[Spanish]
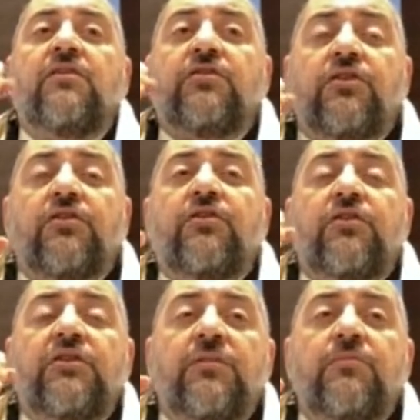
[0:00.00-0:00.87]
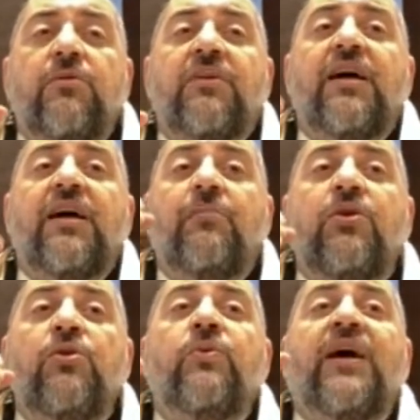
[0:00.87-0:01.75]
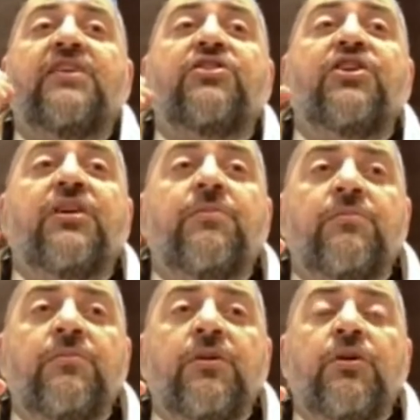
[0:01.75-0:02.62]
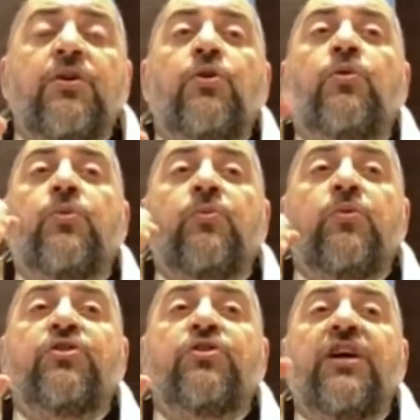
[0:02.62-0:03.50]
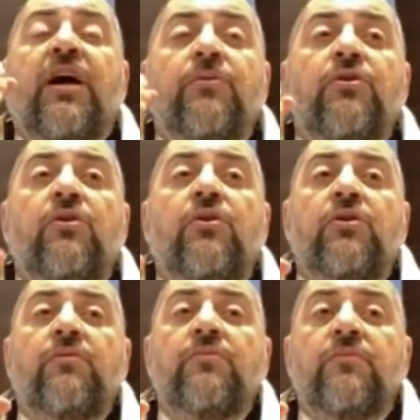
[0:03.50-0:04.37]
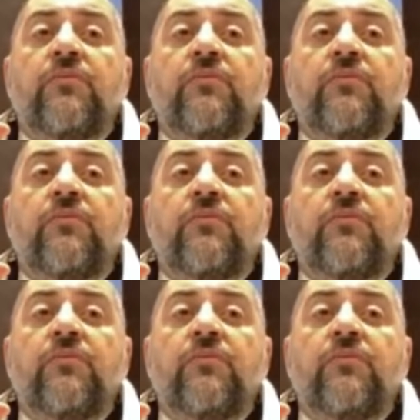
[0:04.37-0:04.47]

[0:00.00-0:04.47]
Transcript: nosotros decimos Vayamir Vayem como Moshe Abdo.